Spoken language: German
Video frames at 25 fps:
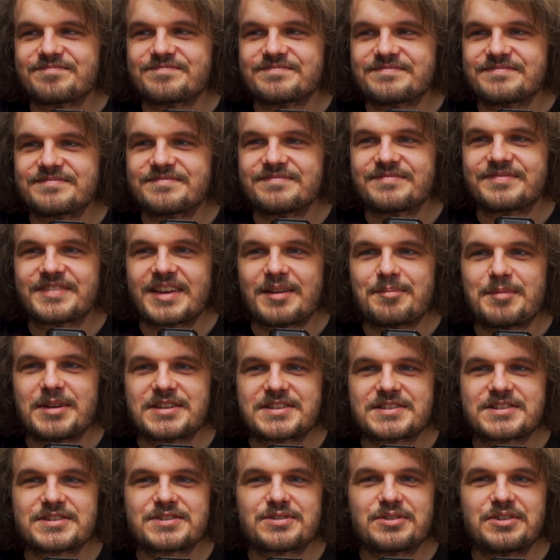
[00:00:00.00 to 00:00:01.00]
Mhm. Am
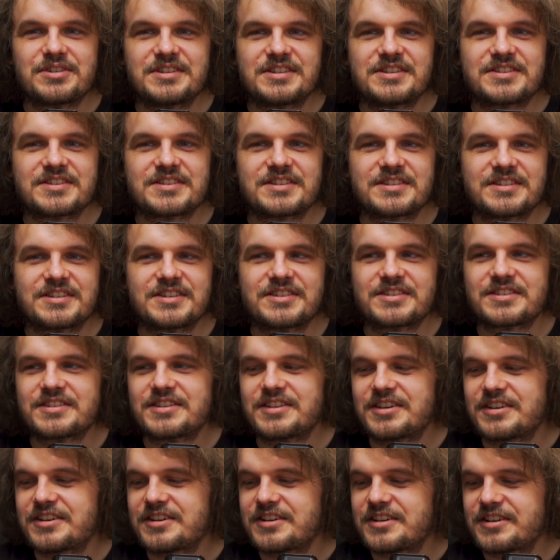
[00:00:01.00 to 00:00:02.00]
besten so in diesen,
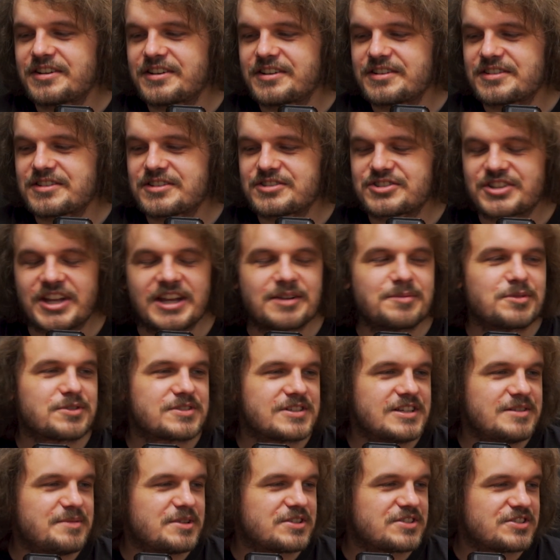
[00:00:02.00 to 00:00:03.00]
diesen äh, äh streng
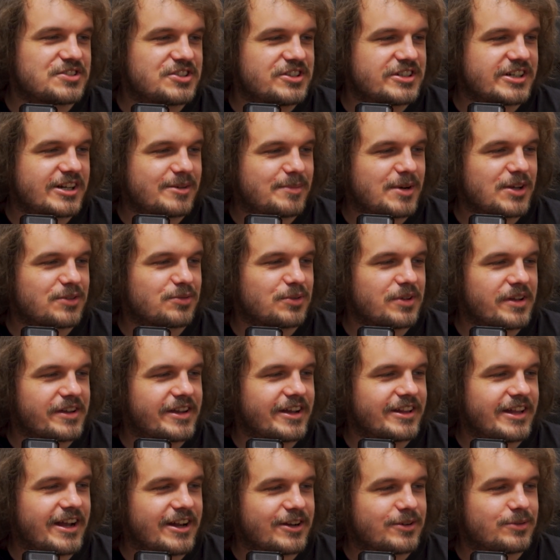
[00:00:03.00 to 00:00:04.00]
muslimischen Shisha-Bars, wo dann
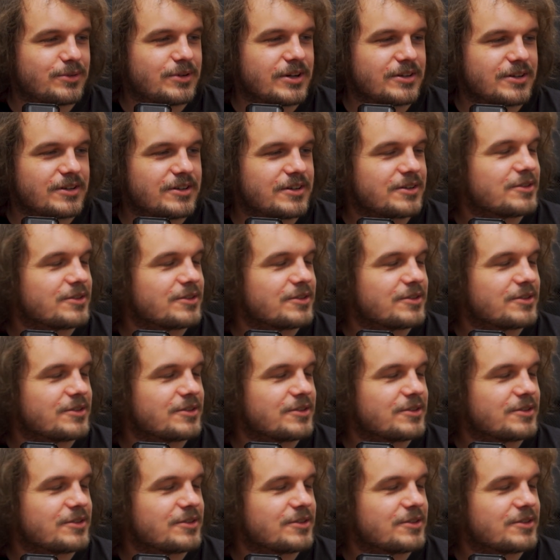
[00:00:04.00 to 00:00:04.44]
kein Alkohol äh,